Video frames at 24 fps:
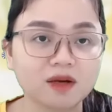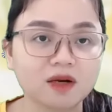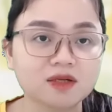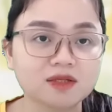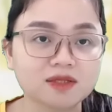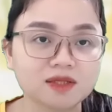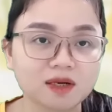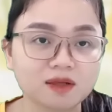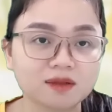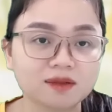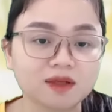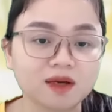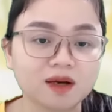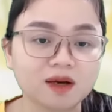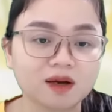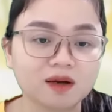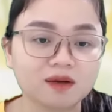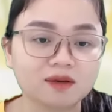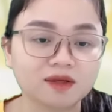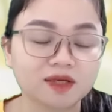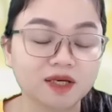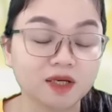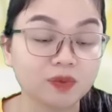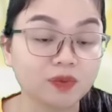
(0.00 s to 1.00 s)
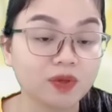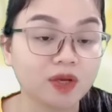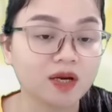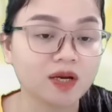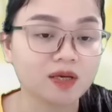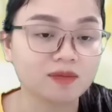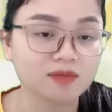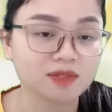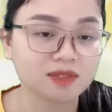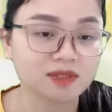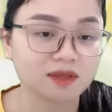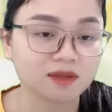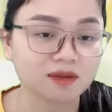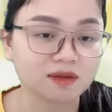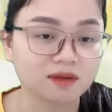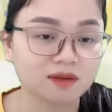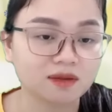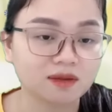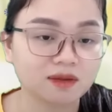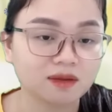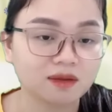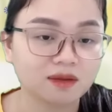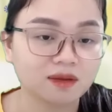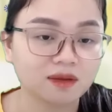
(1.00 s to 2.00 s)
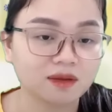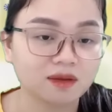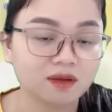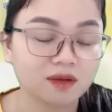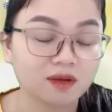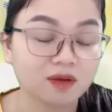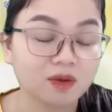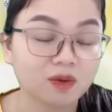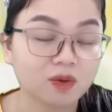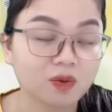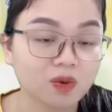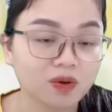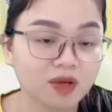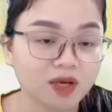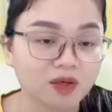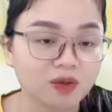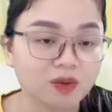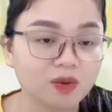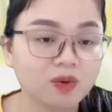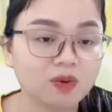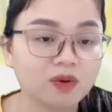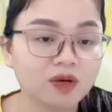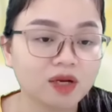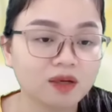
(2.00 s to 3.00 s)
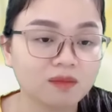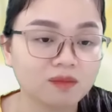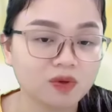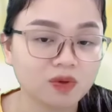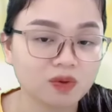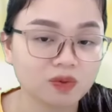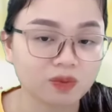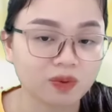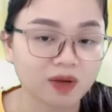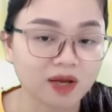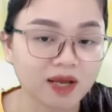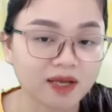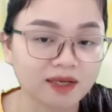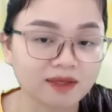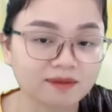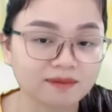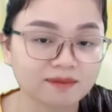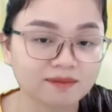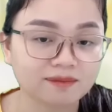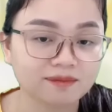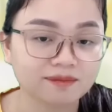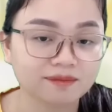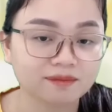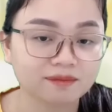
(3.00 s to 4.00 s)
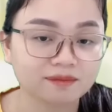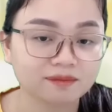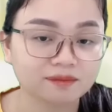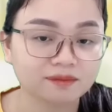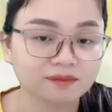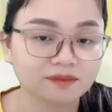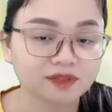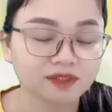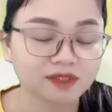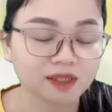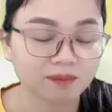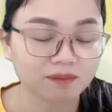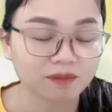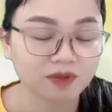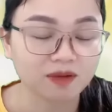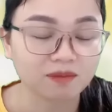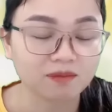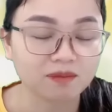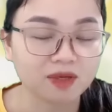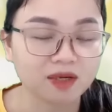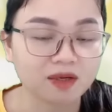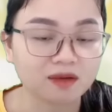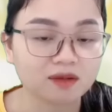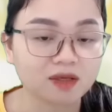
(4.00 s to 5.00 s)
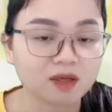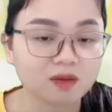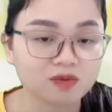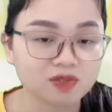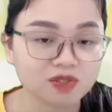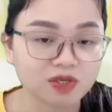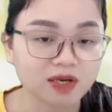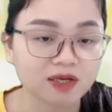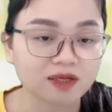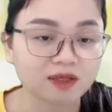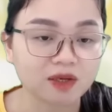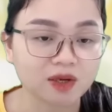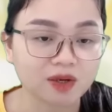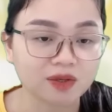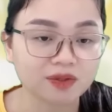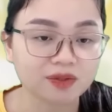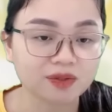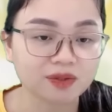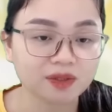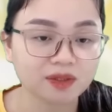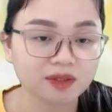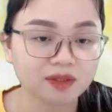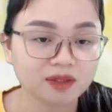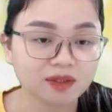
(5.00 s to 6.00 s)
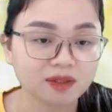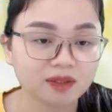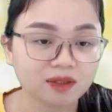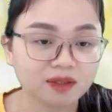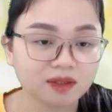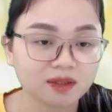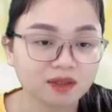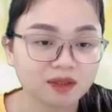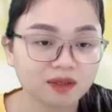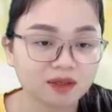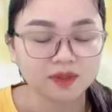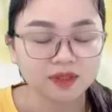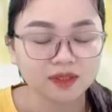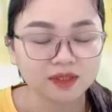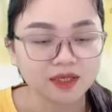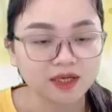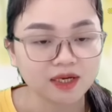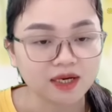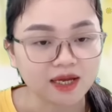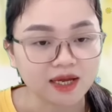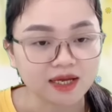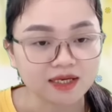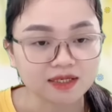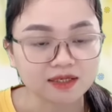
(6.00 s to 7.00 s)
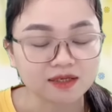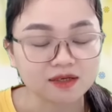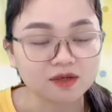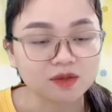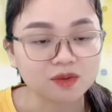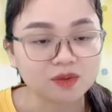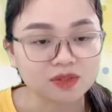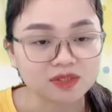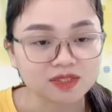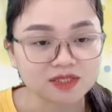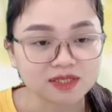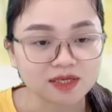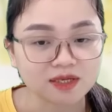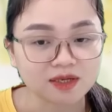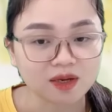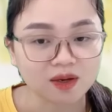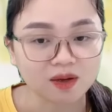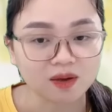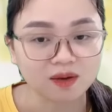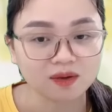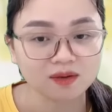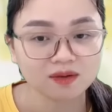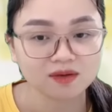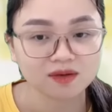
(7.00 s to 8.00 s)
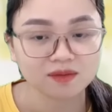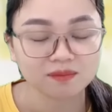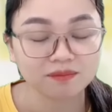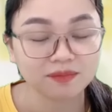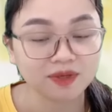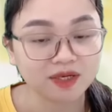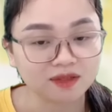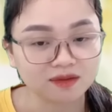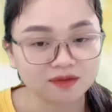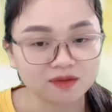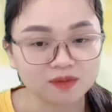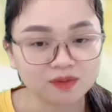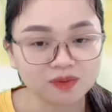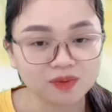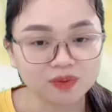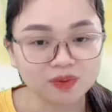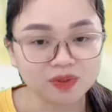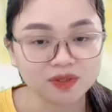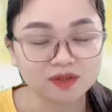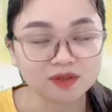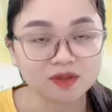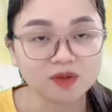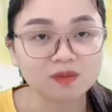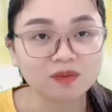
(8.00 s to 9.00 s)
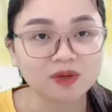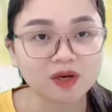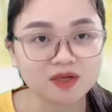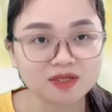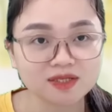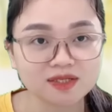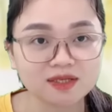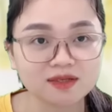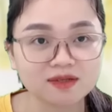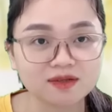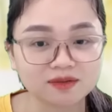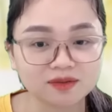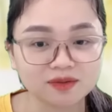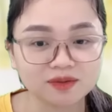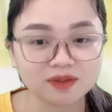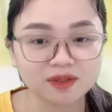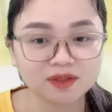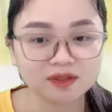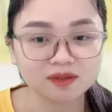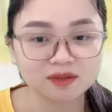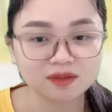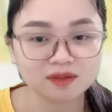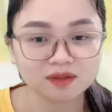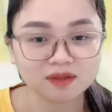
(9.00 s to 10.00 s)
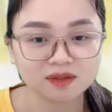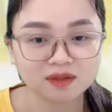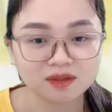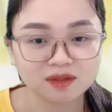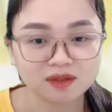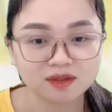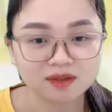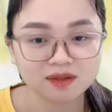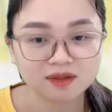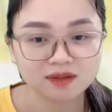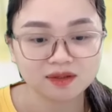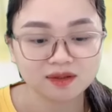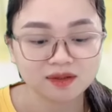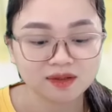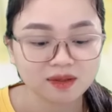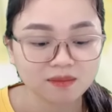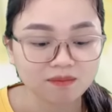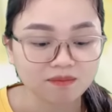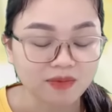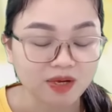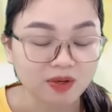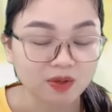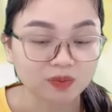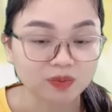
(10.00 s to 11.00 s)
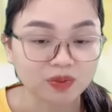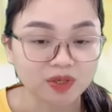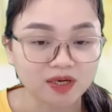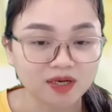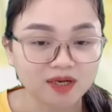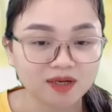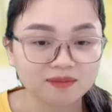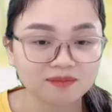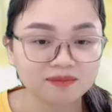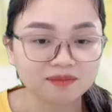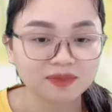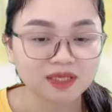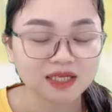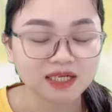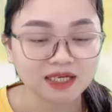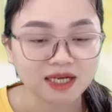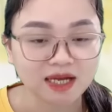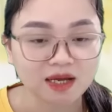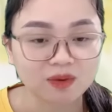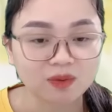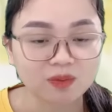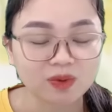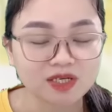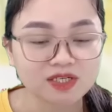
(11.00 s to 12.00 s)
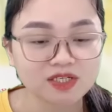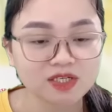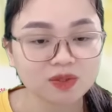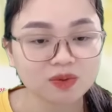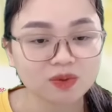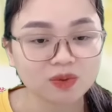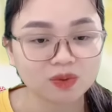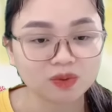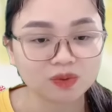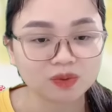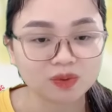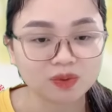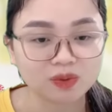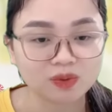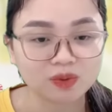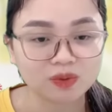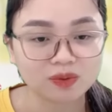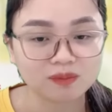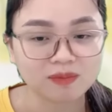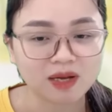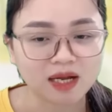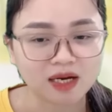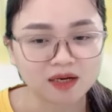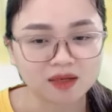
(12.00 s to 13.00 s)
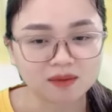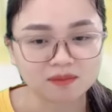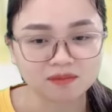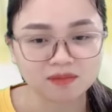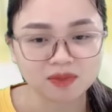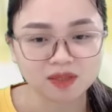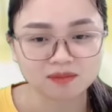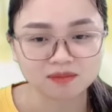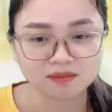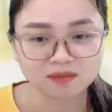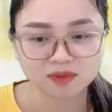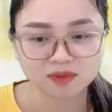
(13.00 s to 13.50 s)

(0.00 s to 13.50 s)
Anh cứ nói rõ to Khiến Tuệ Lâm sợ Cô liền hôn lên môi của anh Nhằm bịt miệng không cho anh nói nữa Thế là anh đưa luôn ra đó Miệng cứng luôn không nói gì được nữa Mẹ của Tuệ Lâm đi ngang qua chiếc ô tô Bà lẩm bẩm